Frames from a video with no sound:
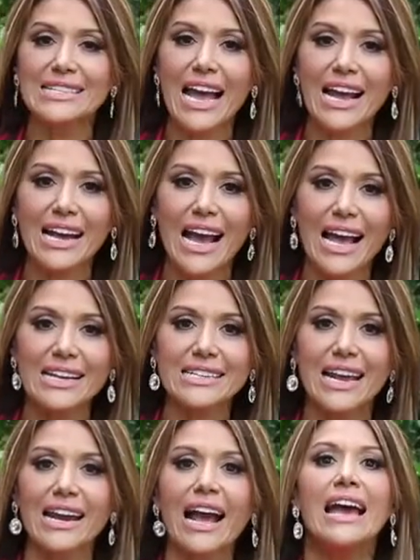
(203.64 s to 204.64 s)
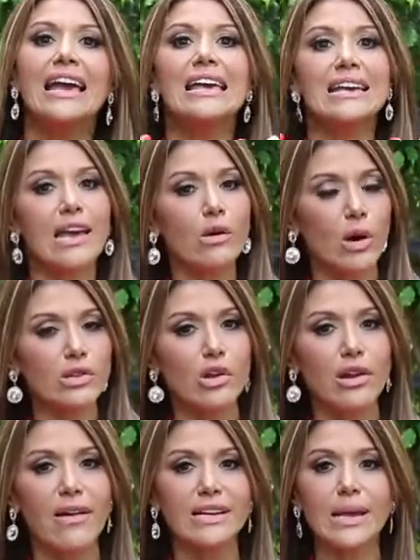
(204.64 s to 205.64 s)
la cáscara, que
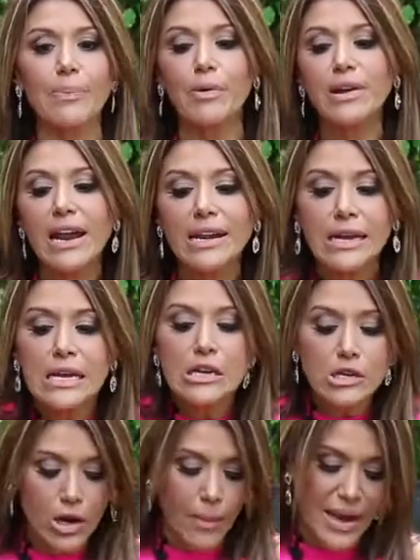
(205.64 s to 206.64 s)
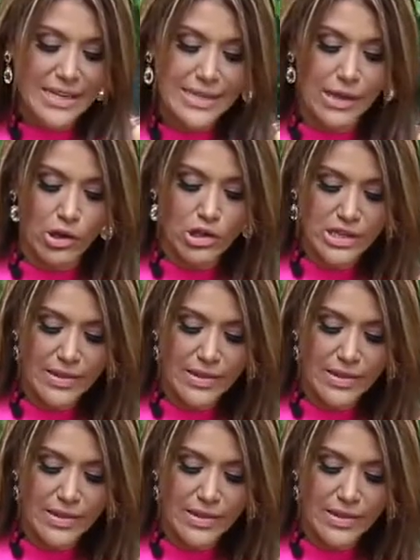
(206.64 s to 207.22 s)
cuánto le vas a poner, no más de 2